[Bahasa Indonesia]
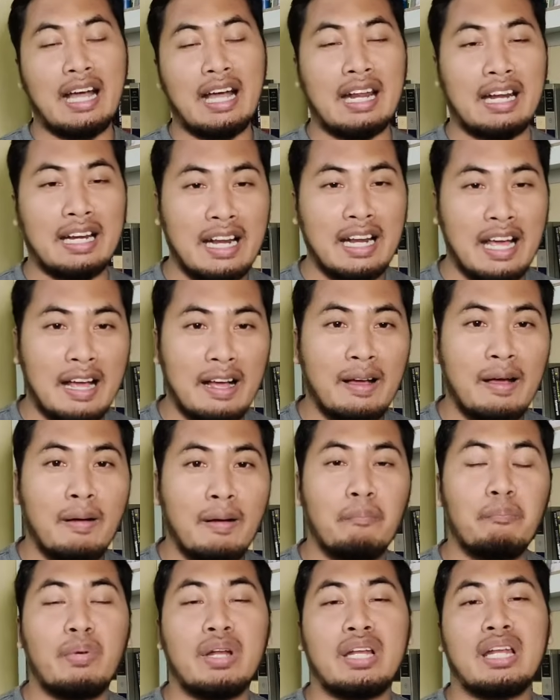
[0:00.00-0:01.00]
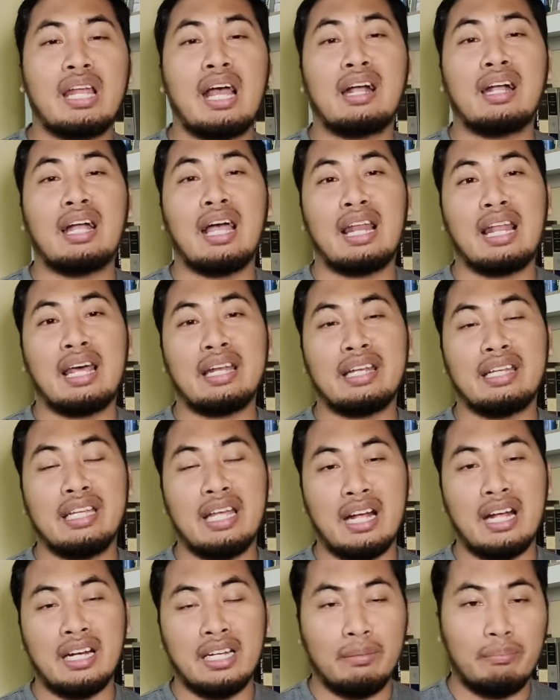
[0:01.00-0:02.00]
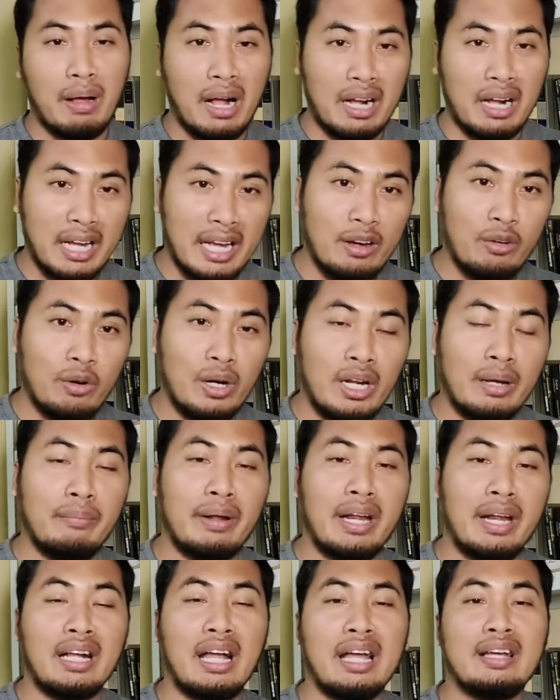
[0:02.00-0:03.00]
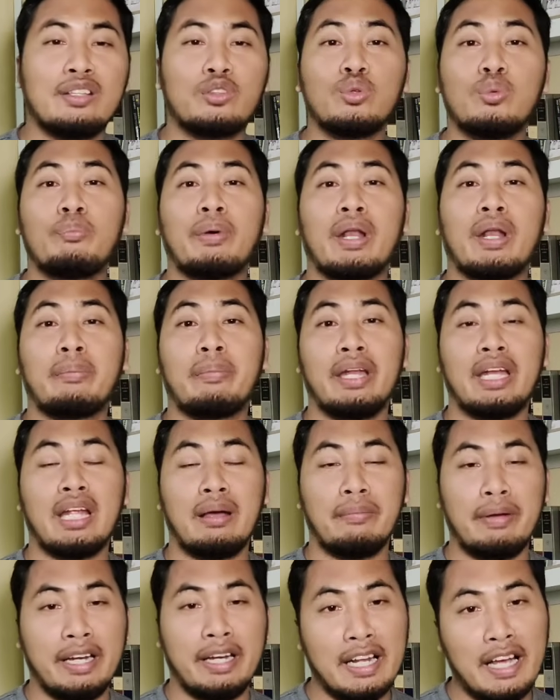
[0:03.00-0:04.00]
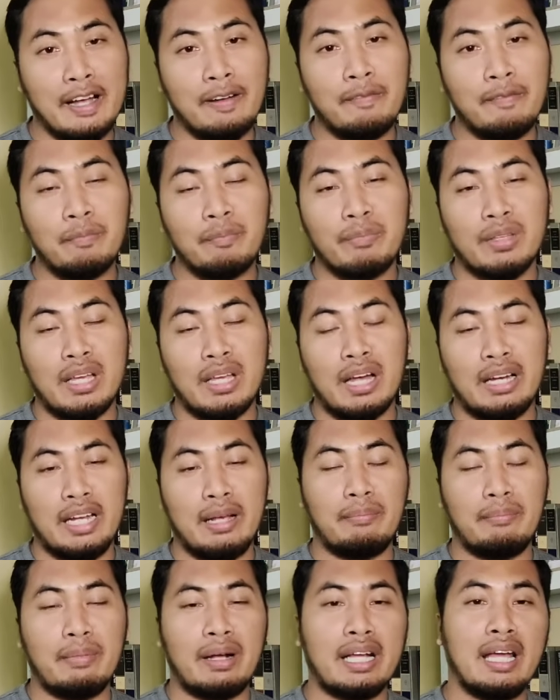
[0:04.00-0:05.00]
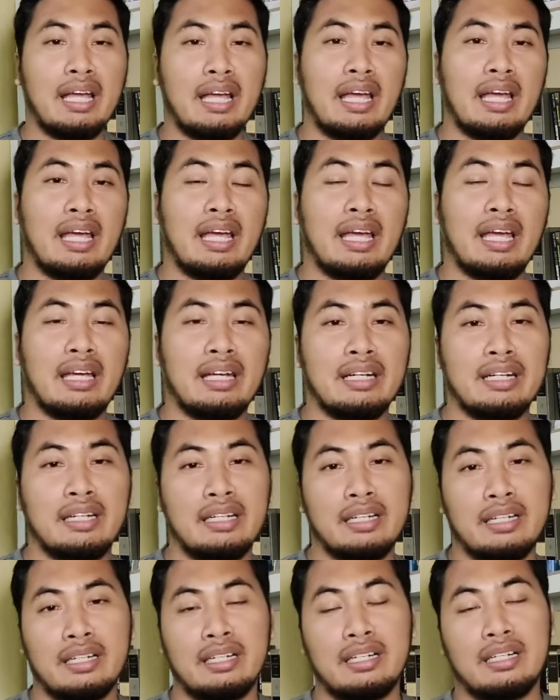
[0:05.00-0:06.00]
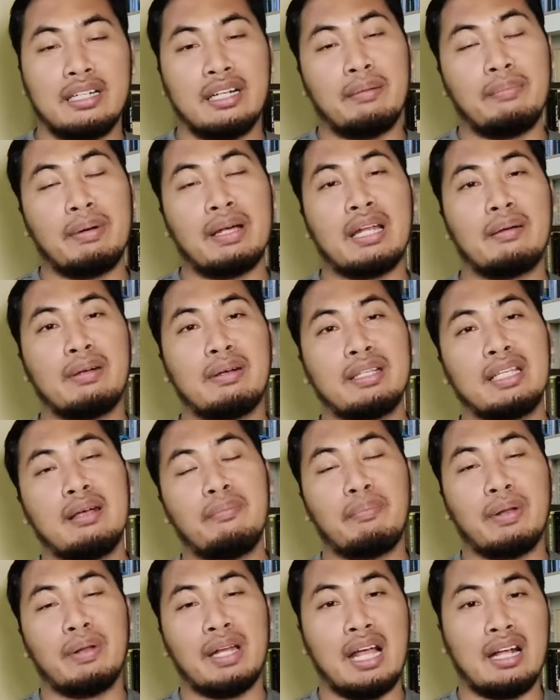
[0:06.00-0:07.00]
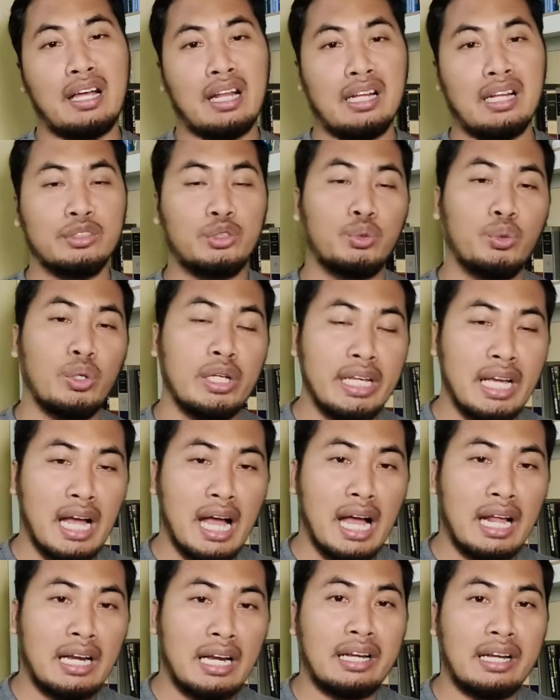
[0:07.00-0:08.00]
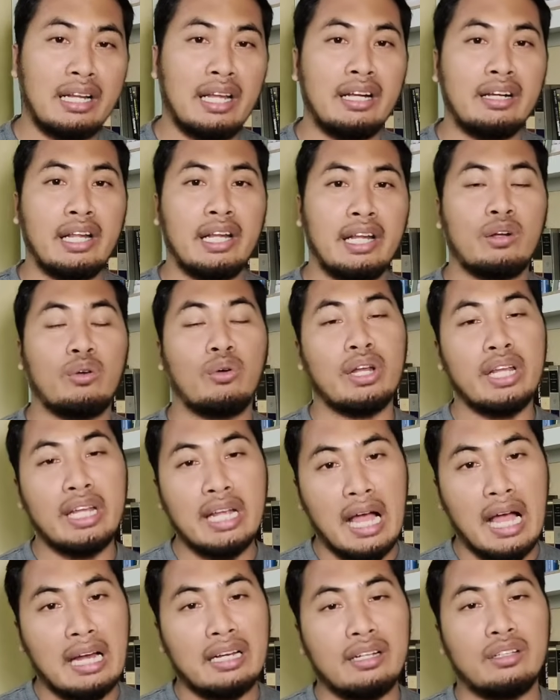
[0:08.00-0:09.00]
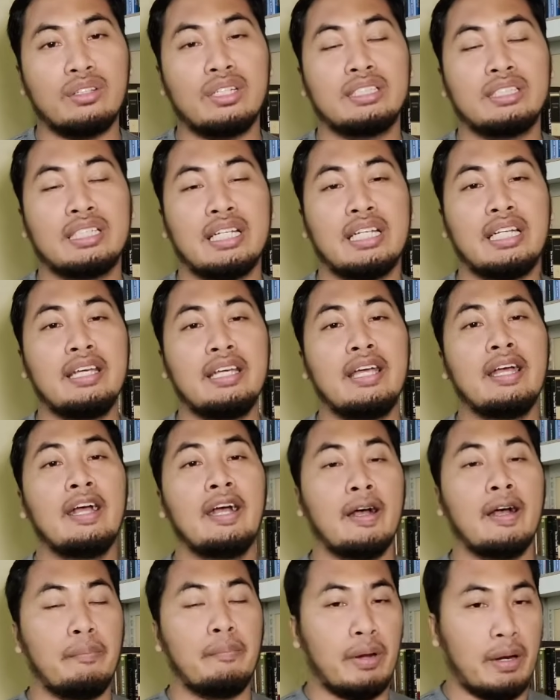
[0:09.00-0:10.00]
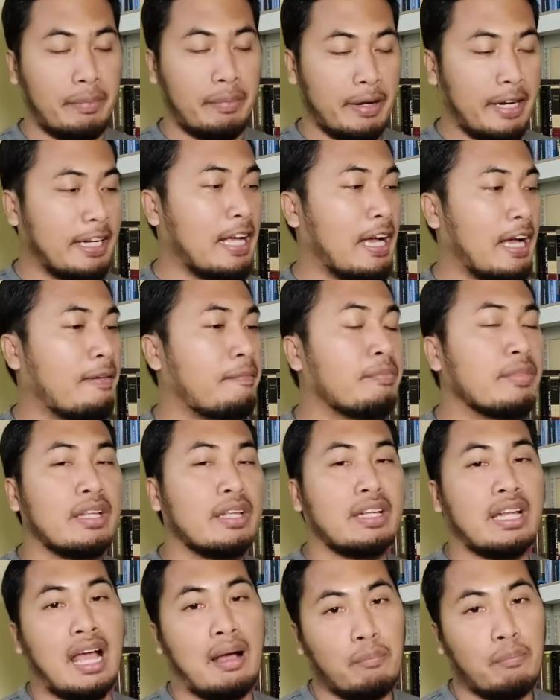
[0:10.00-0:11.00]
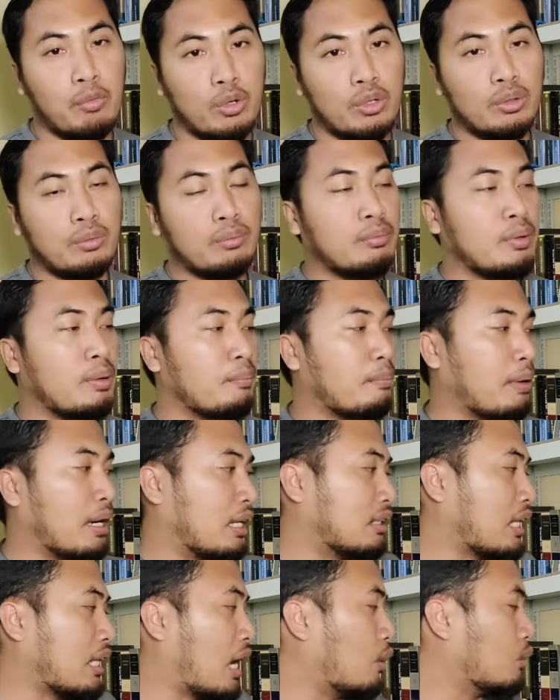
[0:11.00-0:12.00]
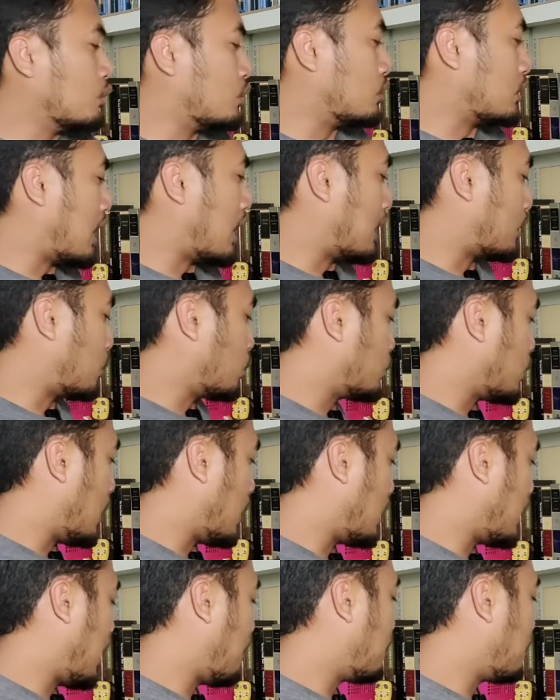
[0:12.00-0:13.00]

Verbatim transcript: karena penanggalan yang dipakai oleh mereka itu berbeda-beda. Ada yang pakai eh, apa namanya penanggalan Julian, ada yang Gregorian, gitu. jadi berbeda. Namun pada tahun 169